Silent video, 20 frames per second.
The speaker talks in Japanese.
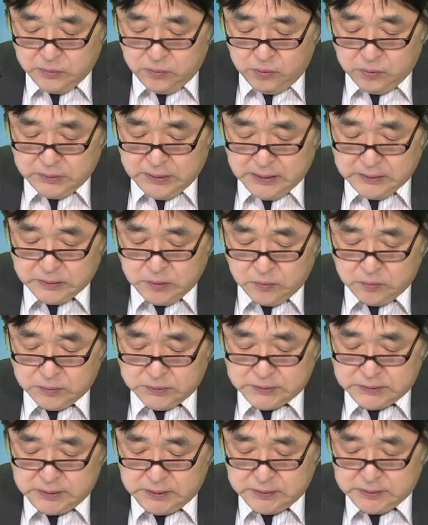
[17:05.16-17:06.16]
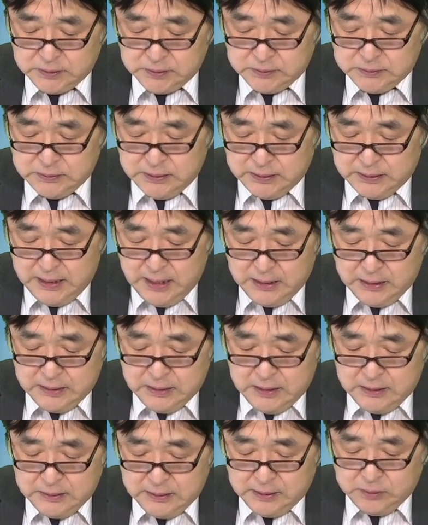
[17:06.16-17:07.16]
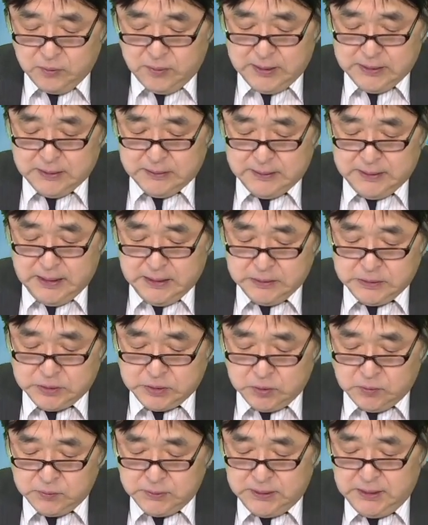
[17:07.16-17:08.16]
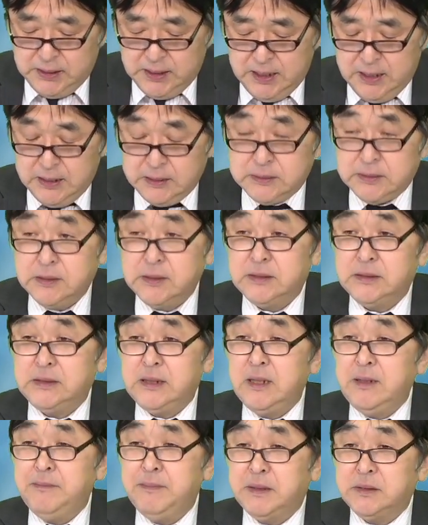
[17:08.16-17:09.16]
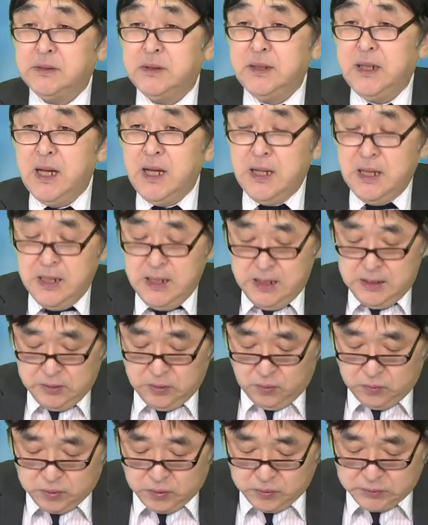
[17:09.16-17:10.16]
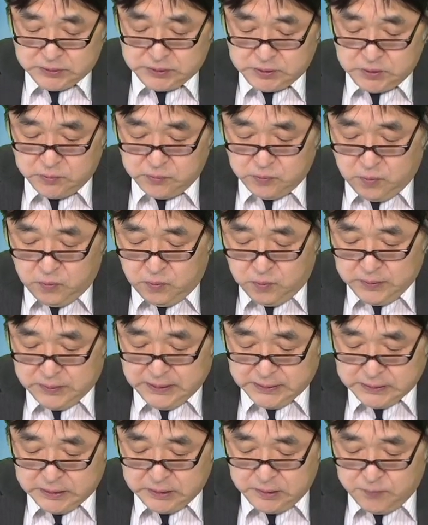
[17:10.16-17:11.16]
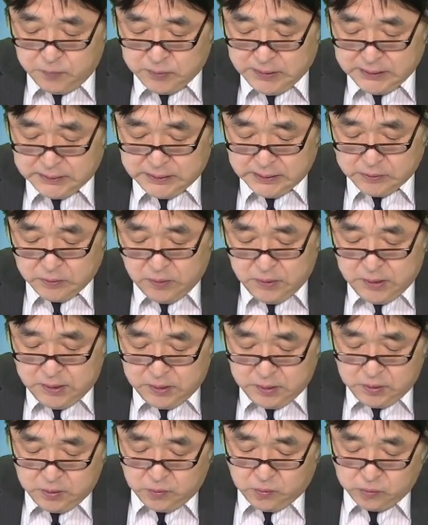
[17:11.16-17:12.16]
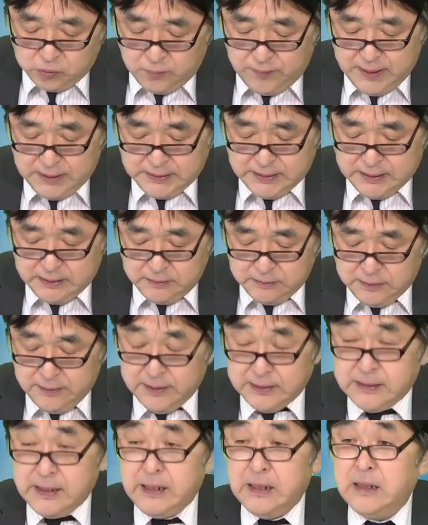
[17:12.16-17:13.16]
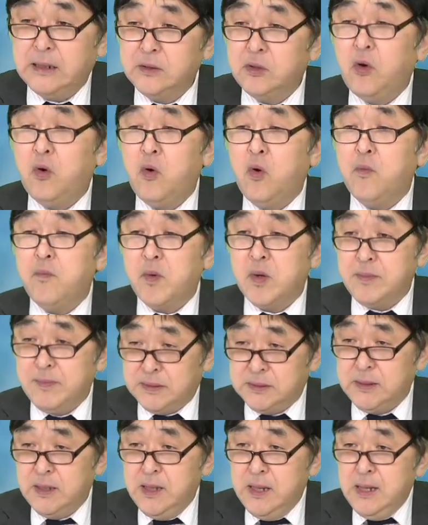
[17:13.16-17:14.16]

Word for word: 導体促進指数などが堅調に推移して、まあ、それが東京市場の追い風にもなったということは言えるんではないかと思います。